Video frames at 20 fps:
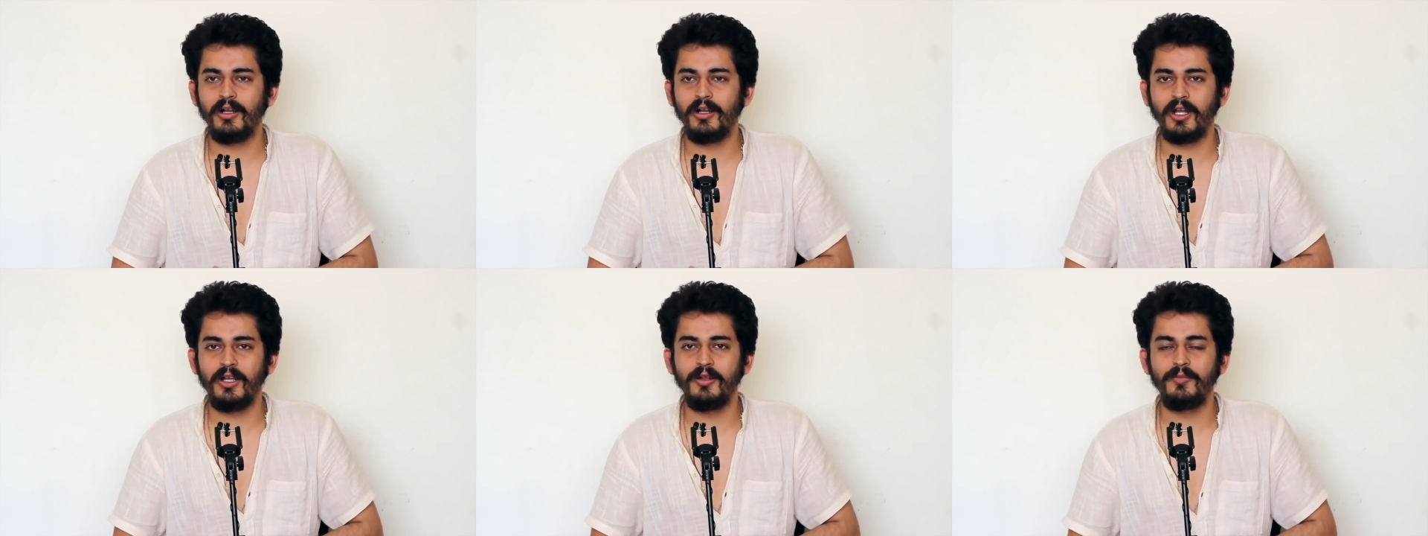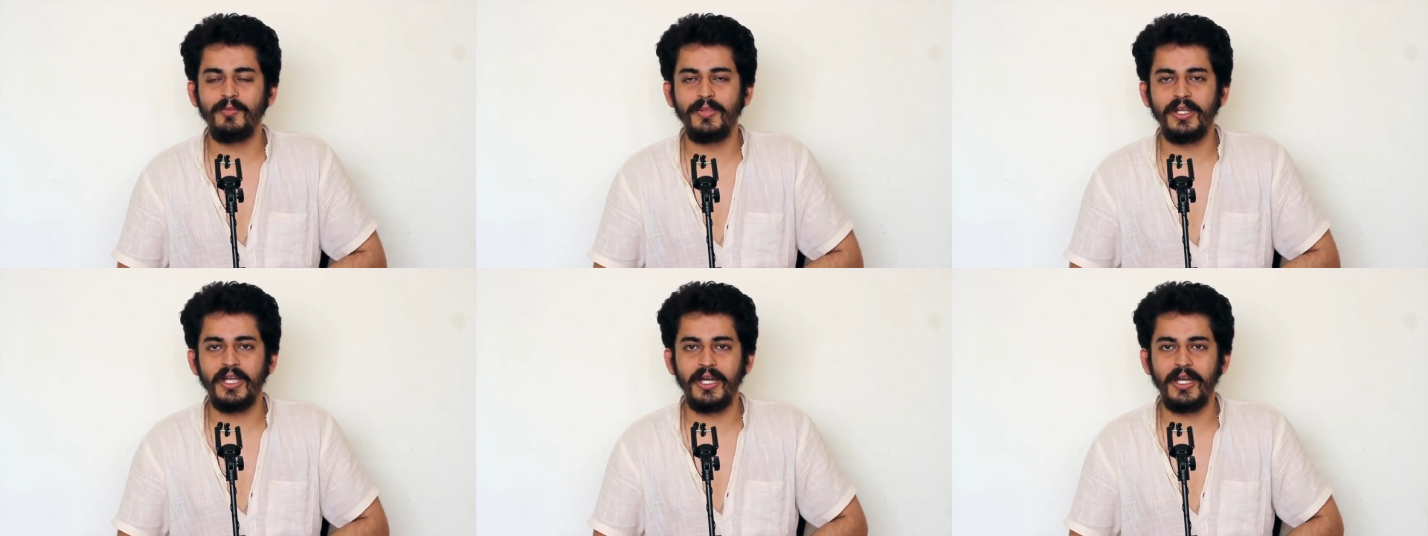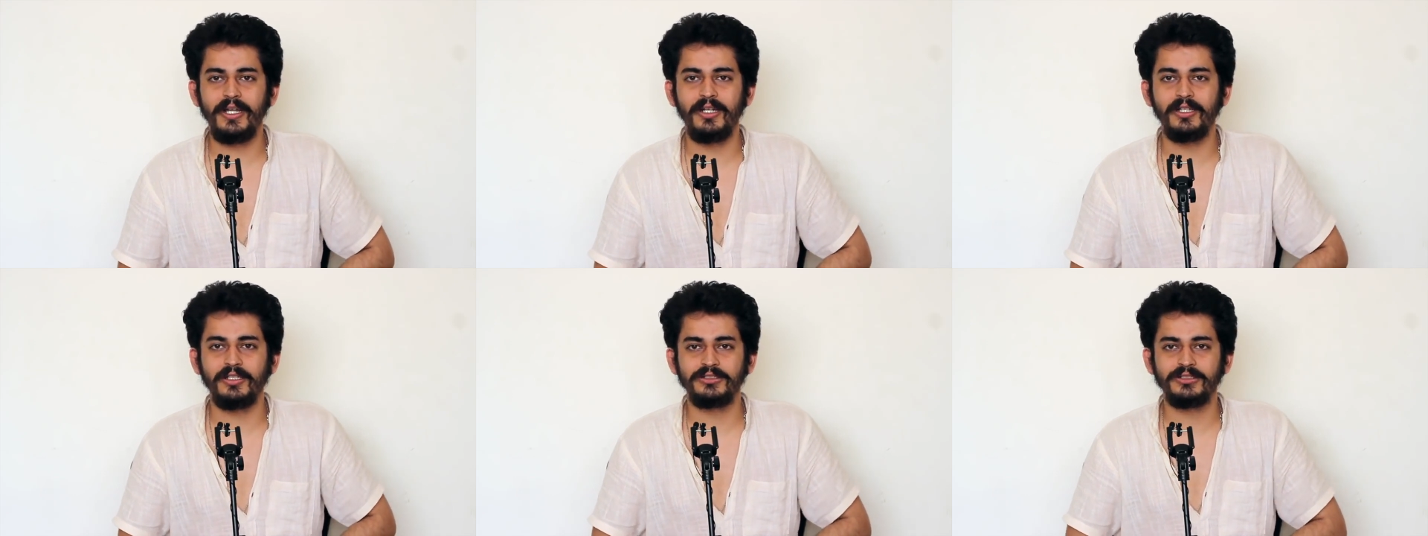रन
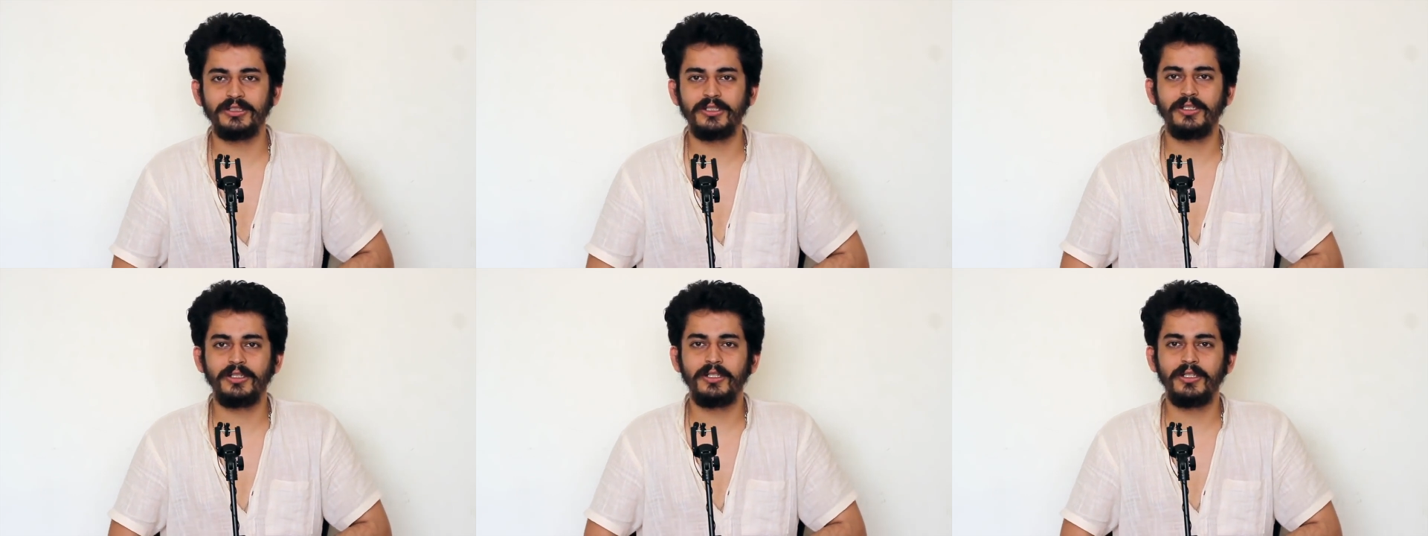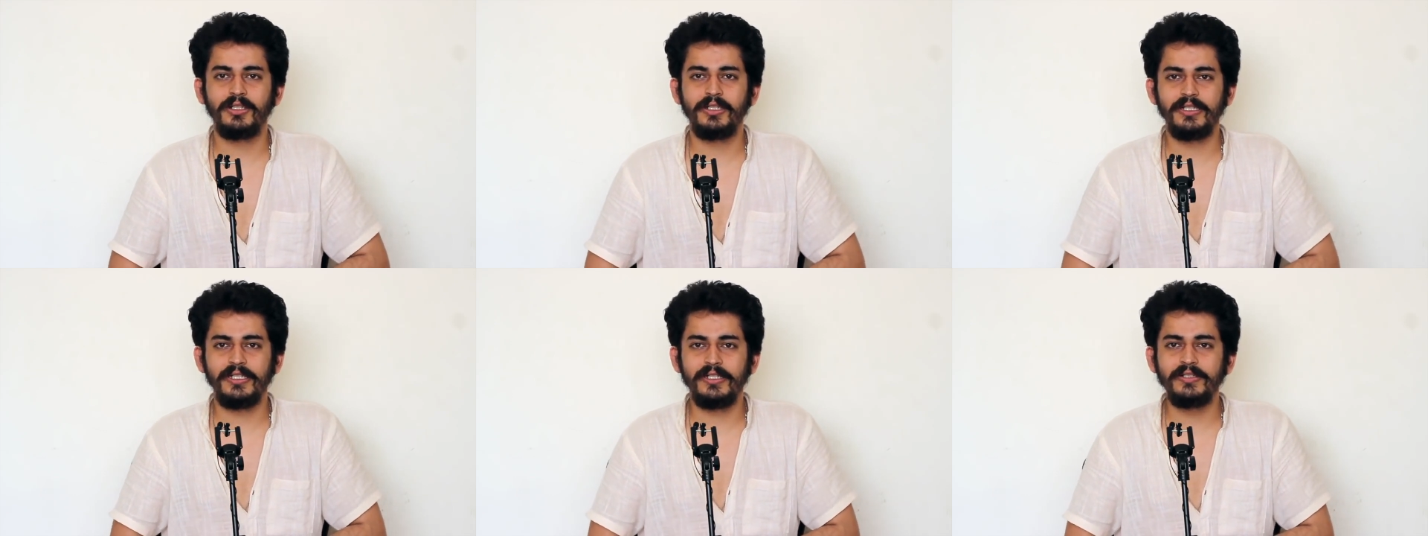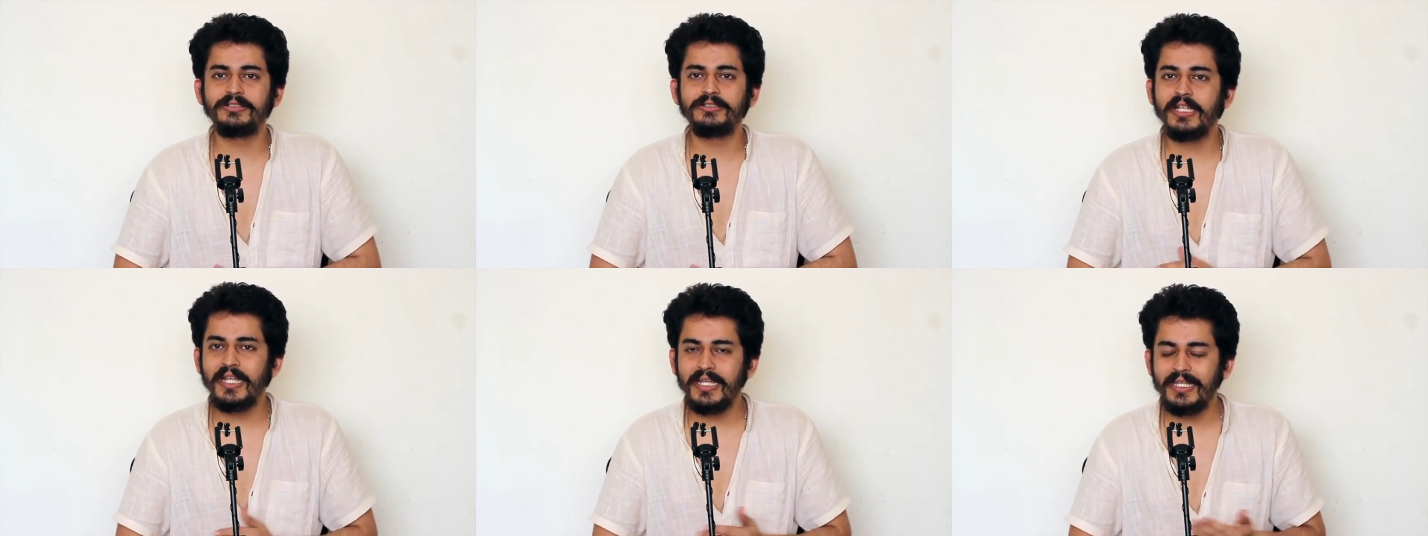बिहाइंड अस
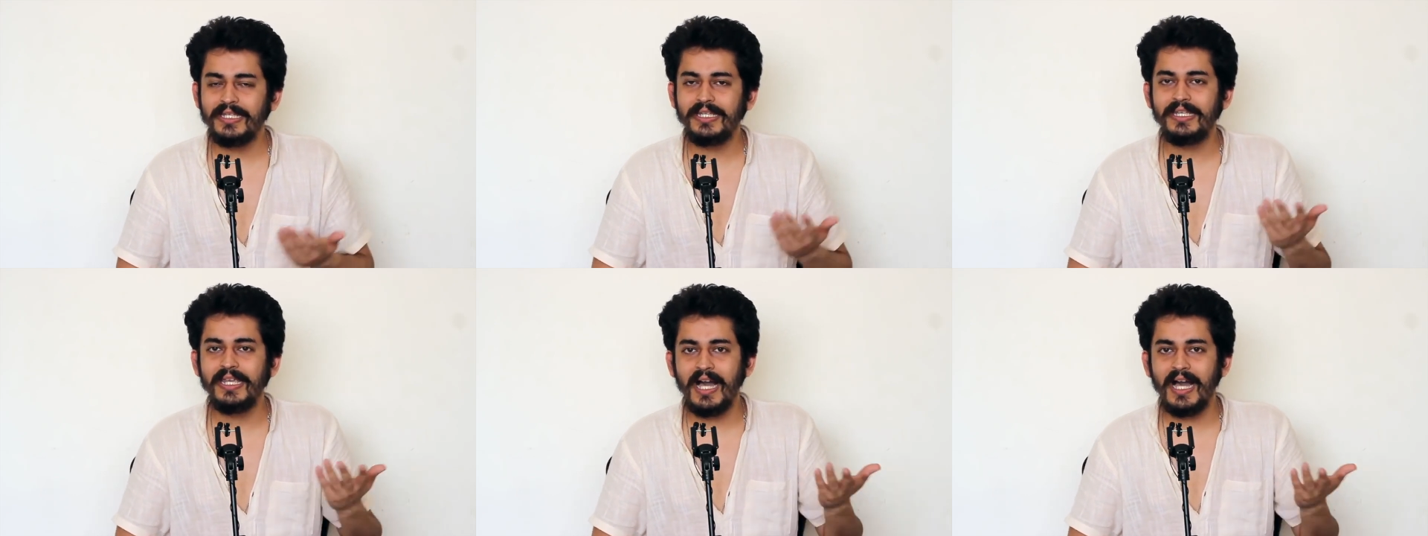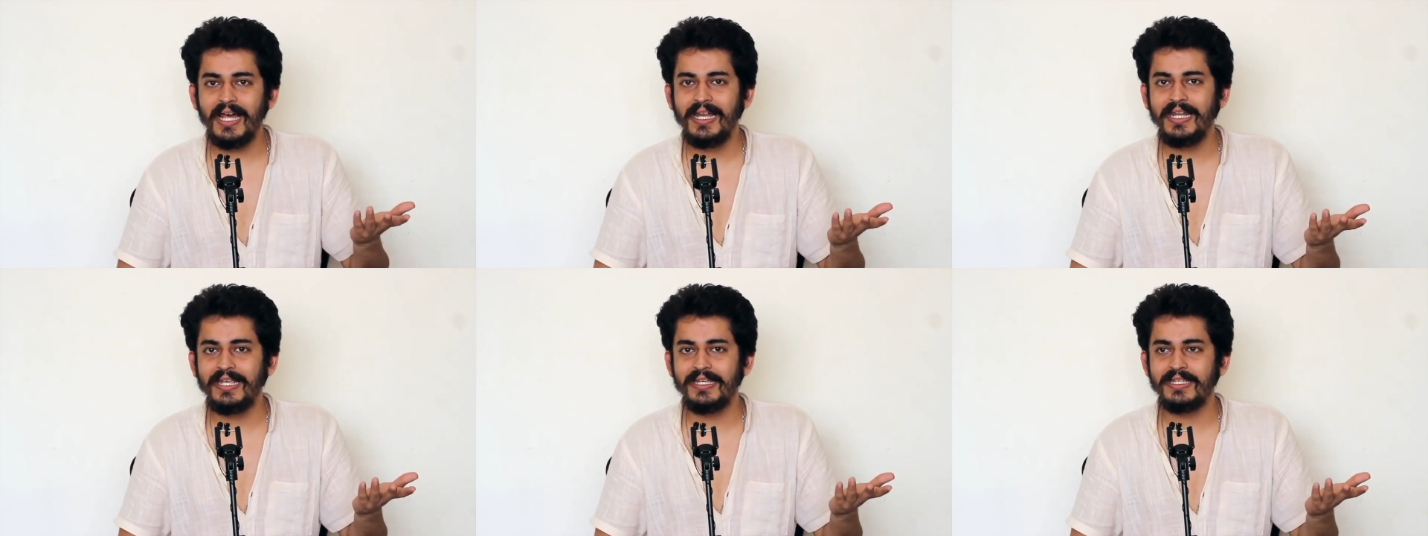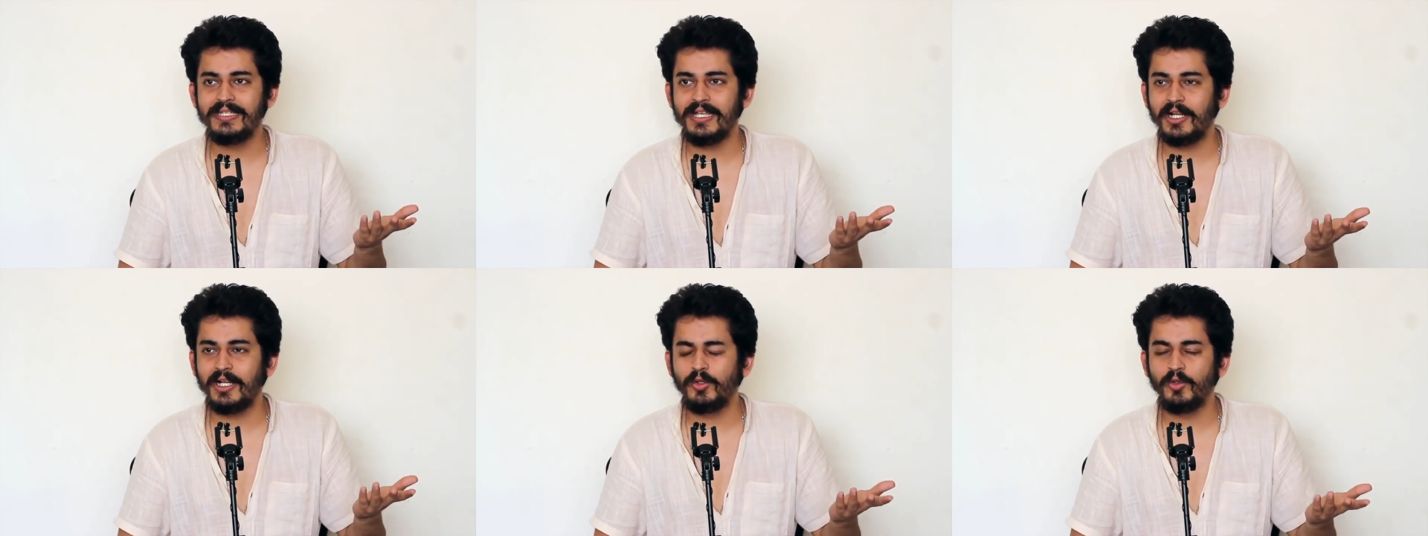ही इज़ लाइक क्या
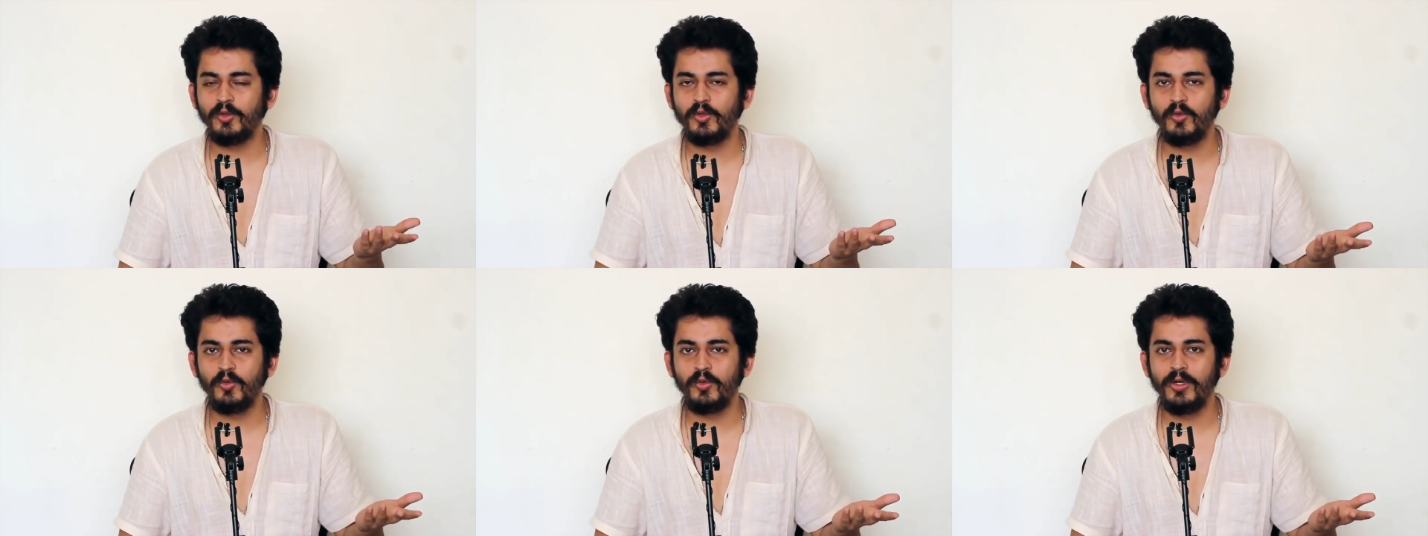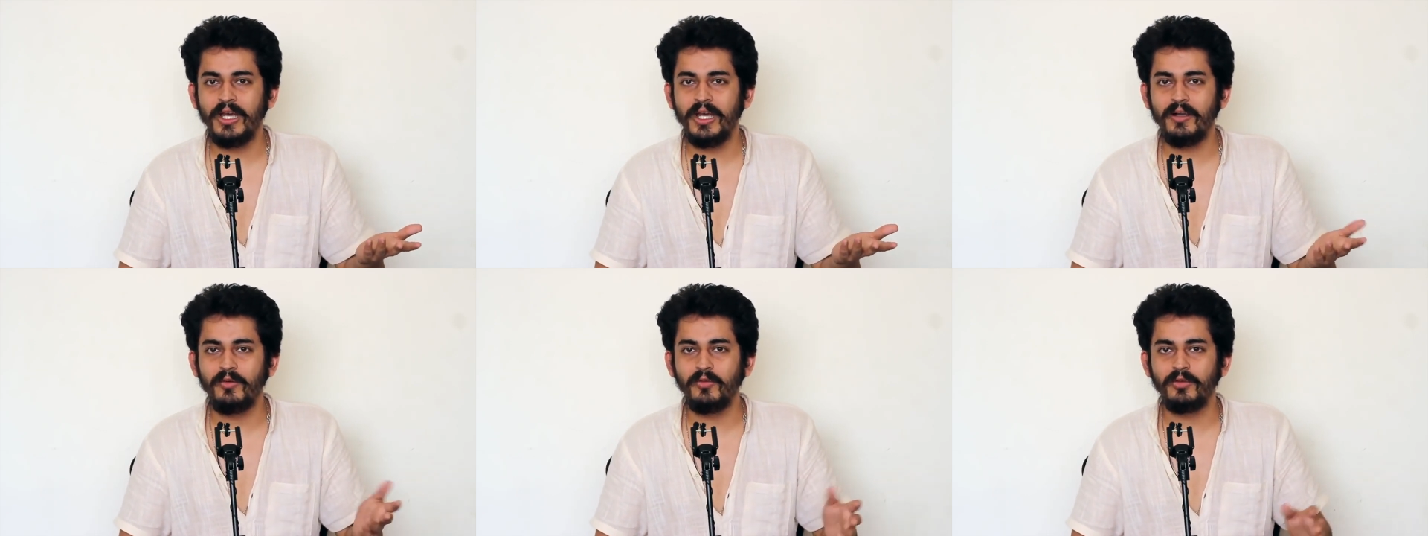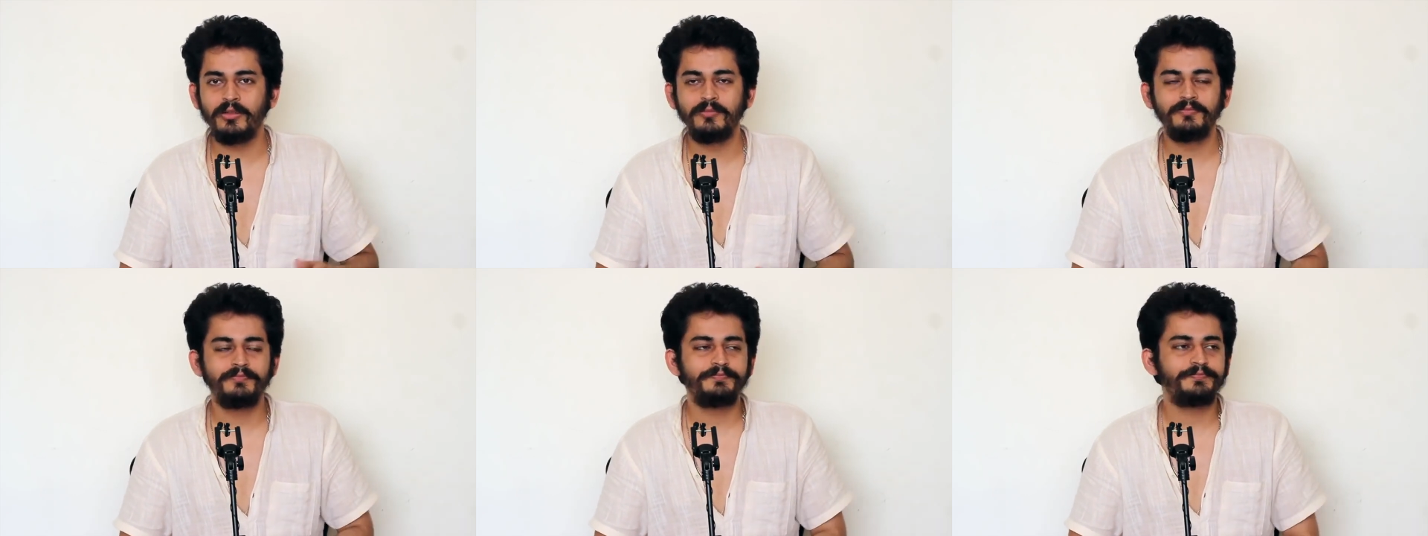लेके जा रहे हो तो कूड़ा है
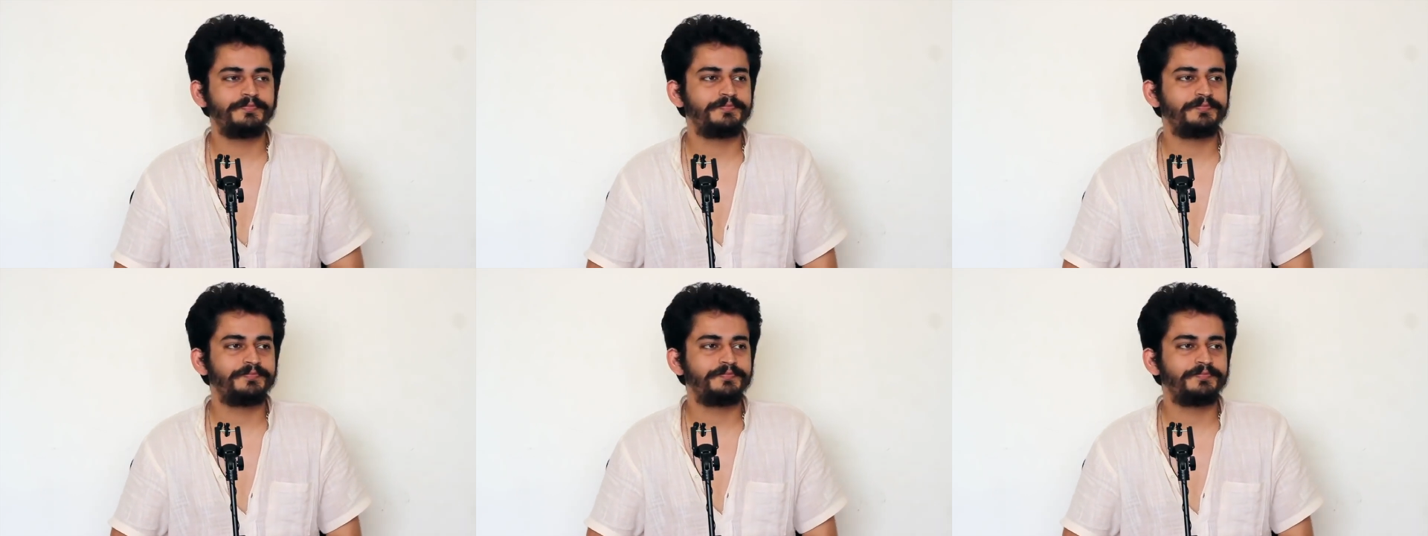वो